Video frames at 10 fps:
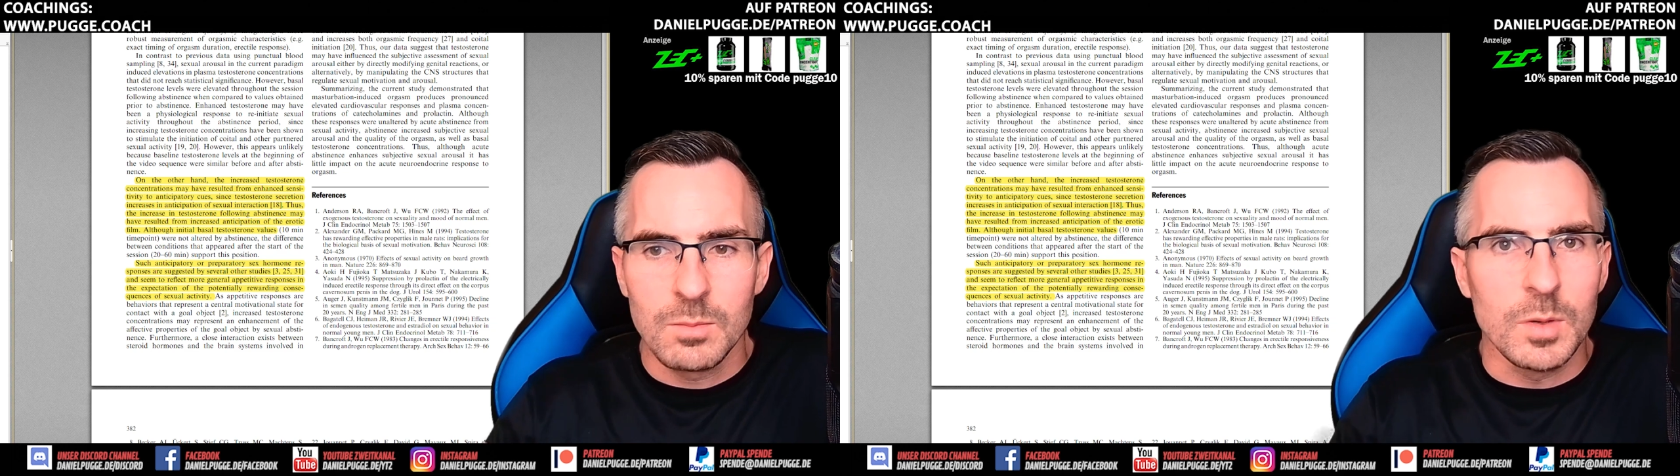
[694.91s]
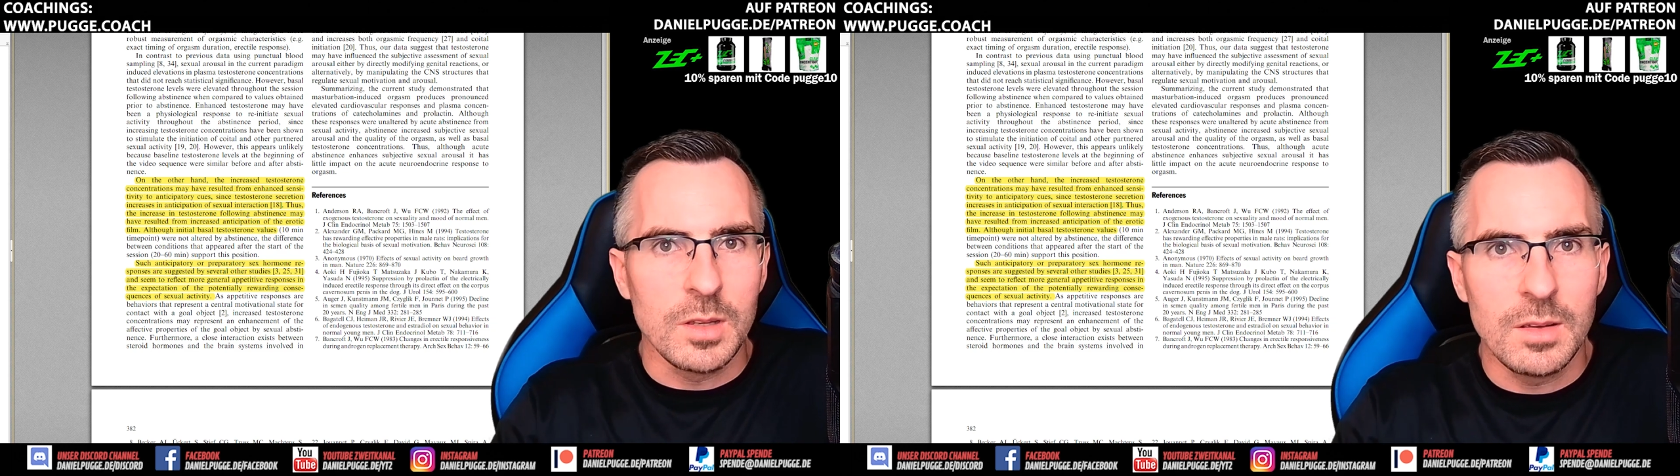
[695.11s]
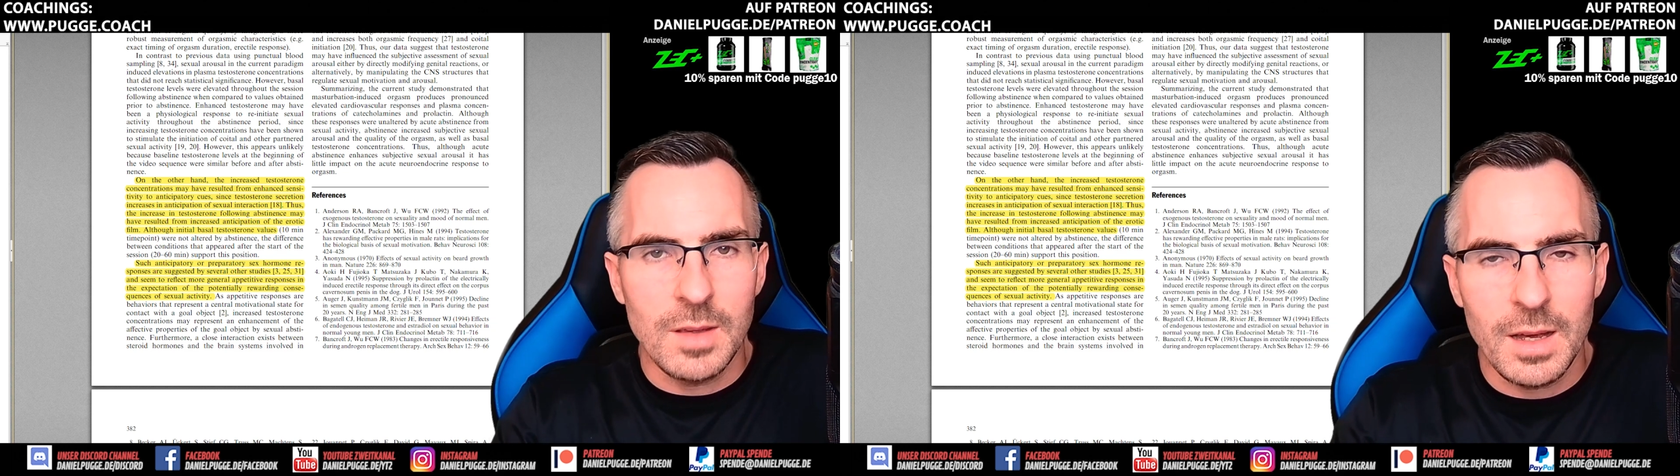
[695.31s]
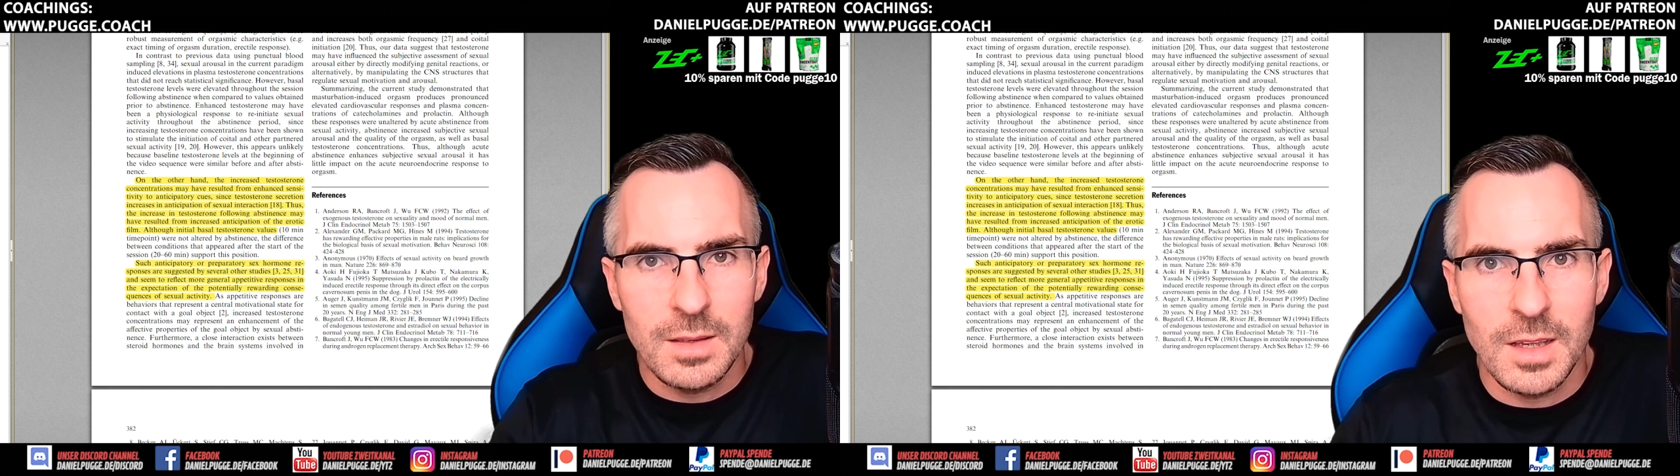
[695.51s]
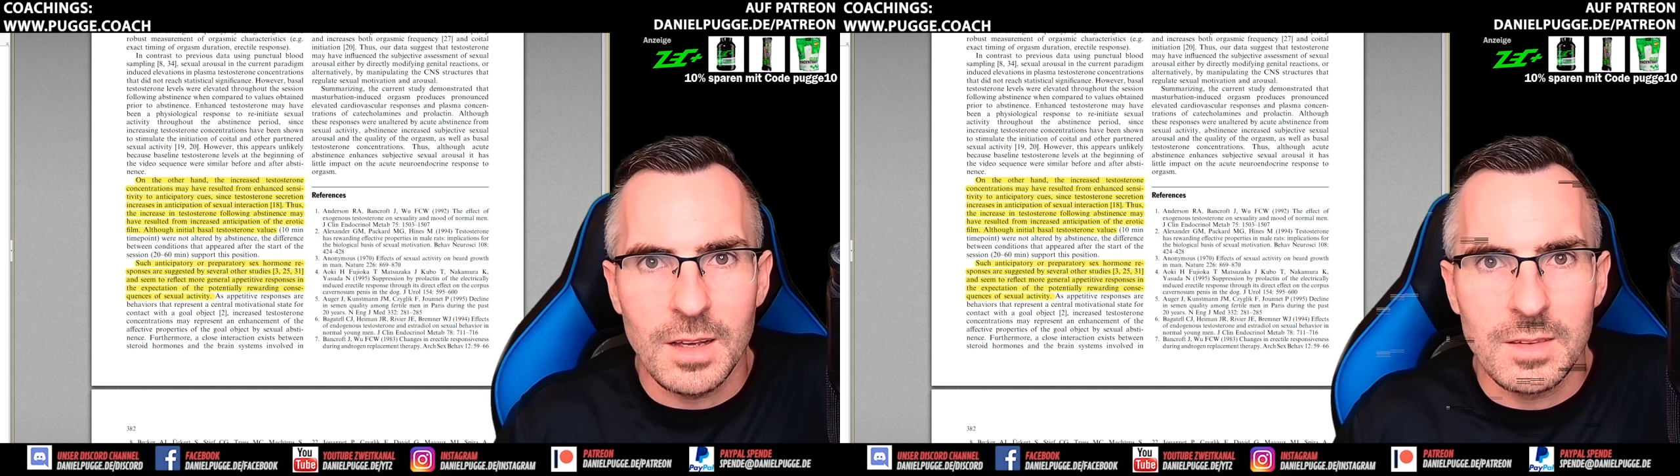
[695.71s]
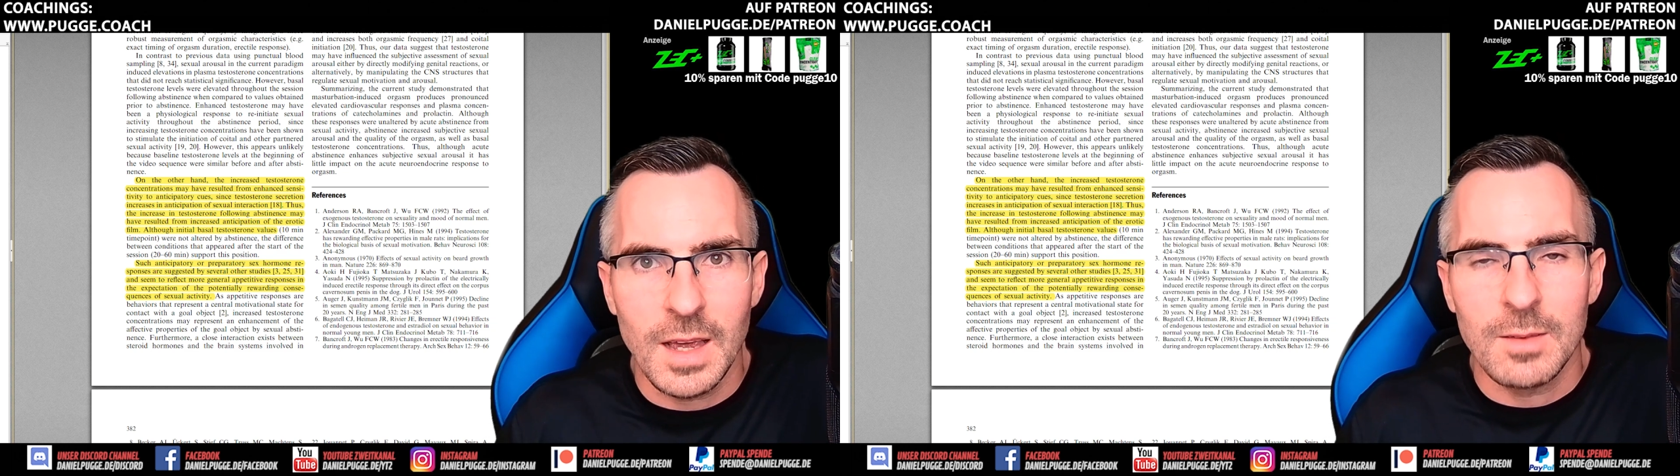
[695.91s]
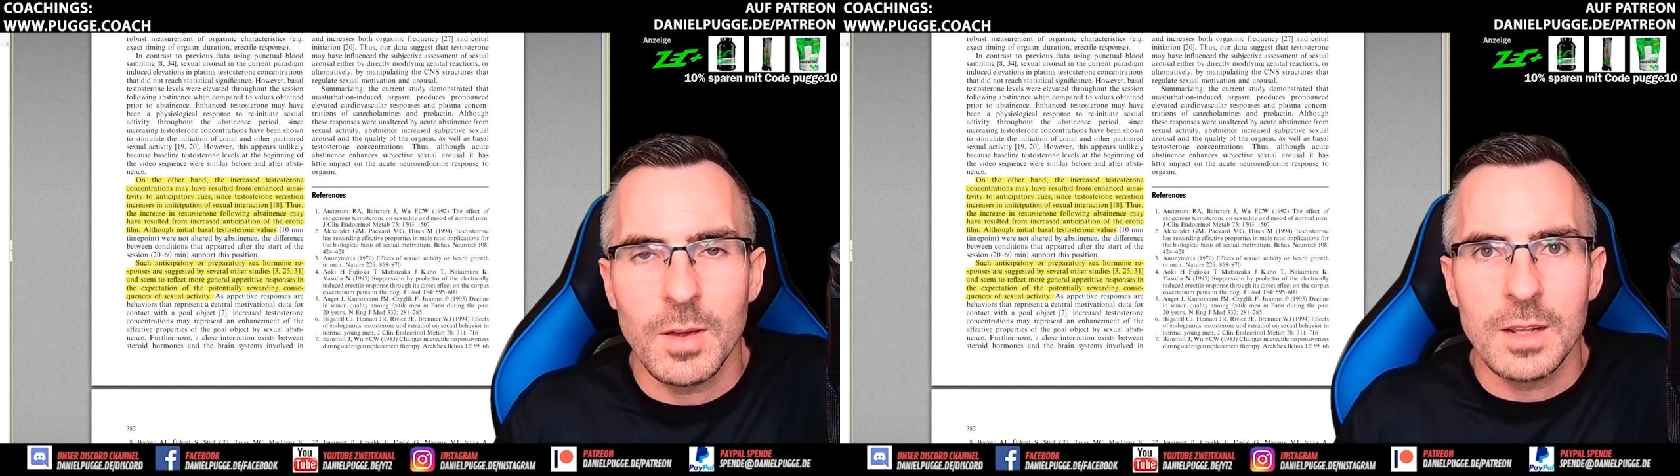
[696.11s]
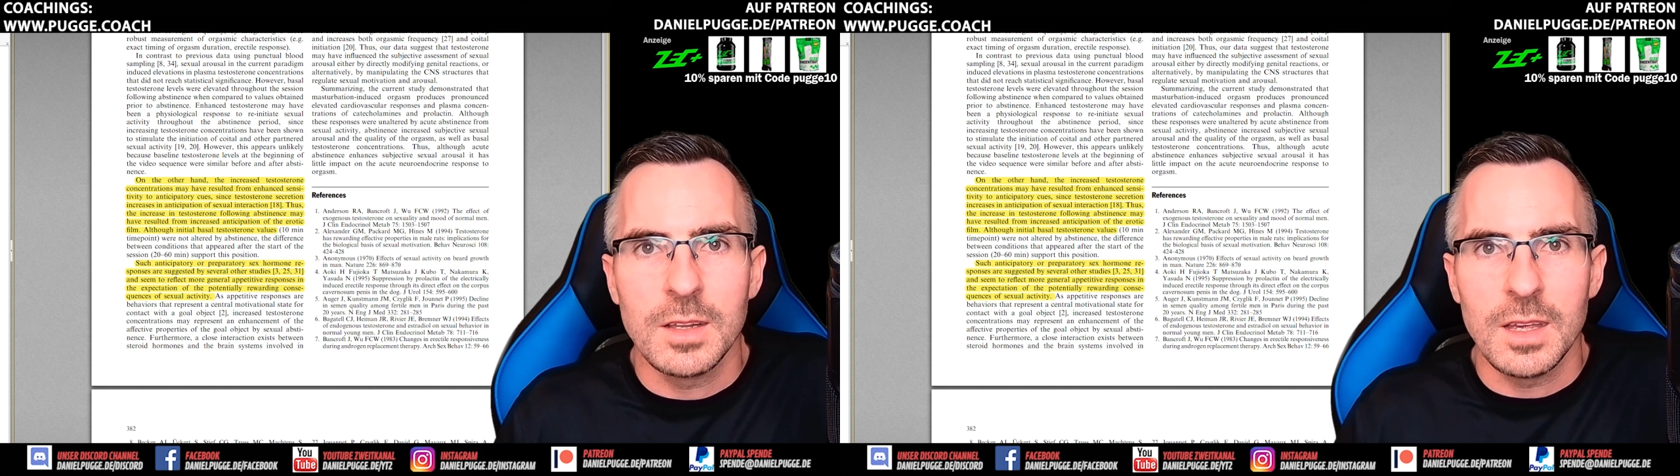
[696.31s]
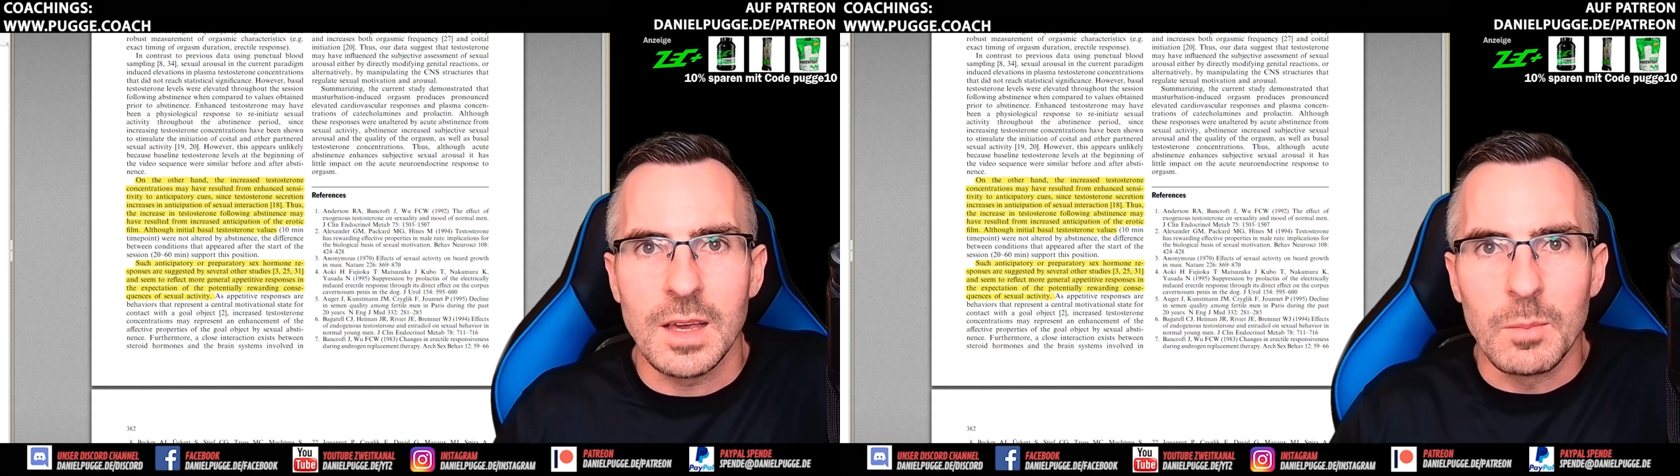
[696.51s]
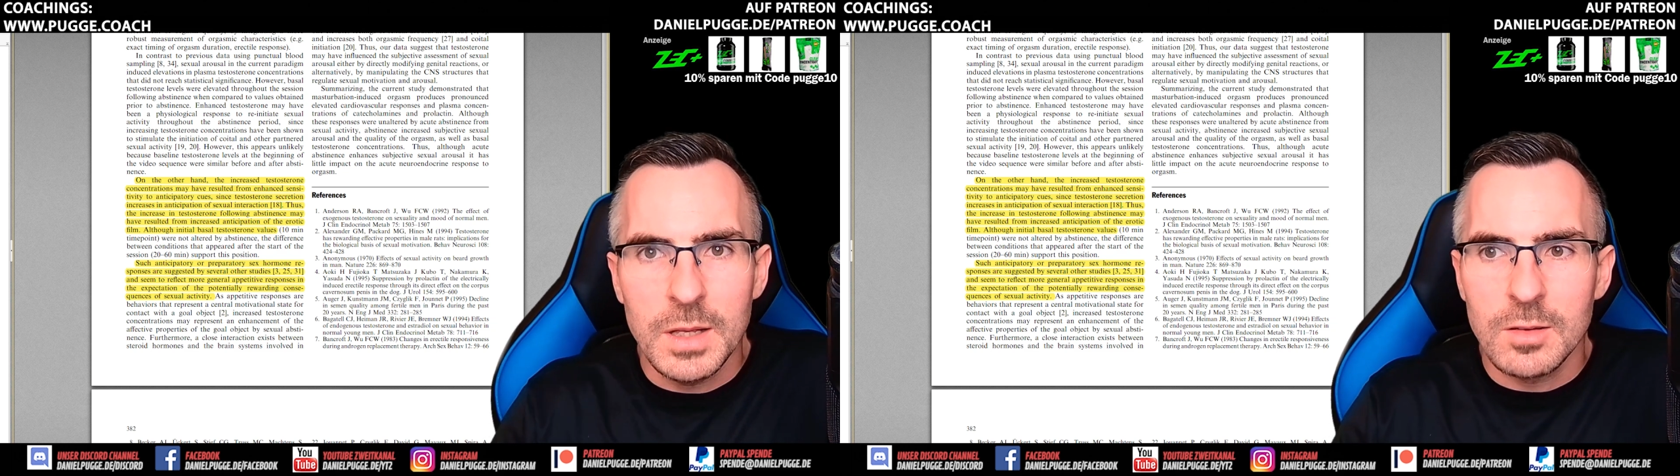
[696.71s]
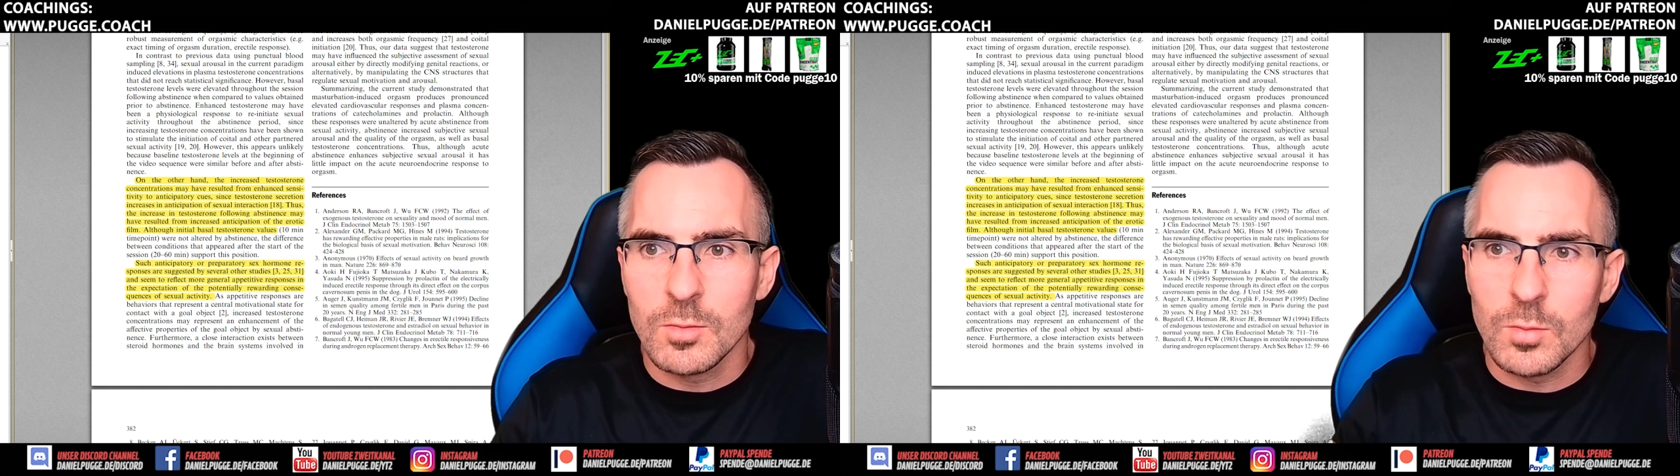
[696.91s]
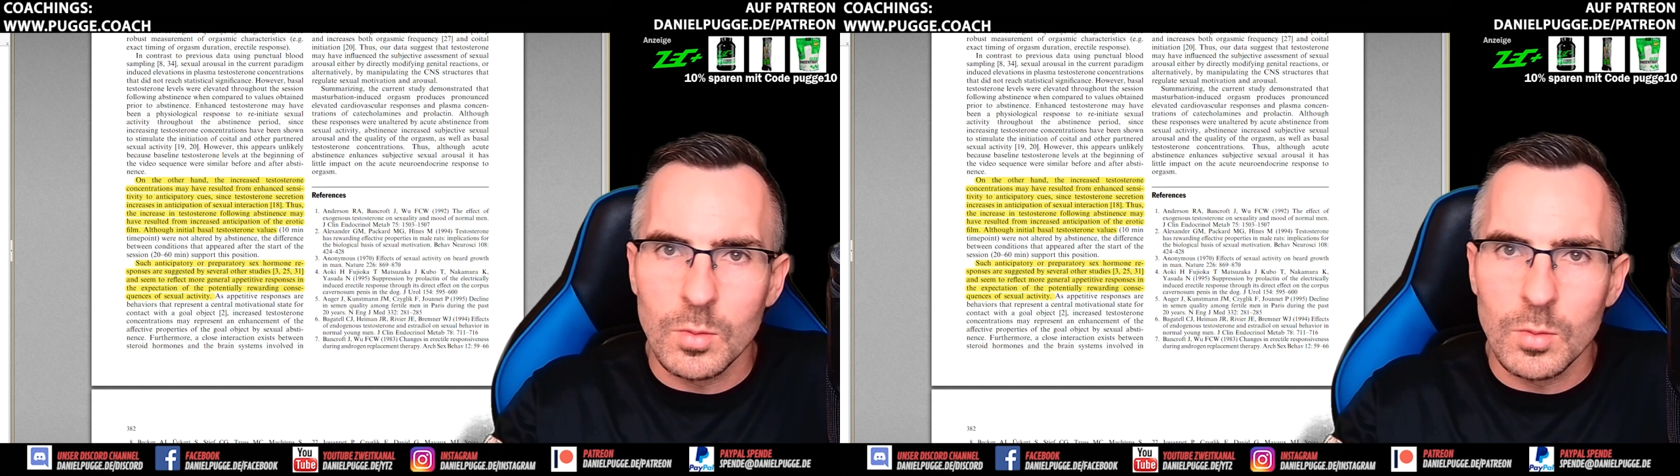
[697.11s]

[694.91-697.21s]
mit den Sachen, die hier gezeigt werden, gehe ich ja mit.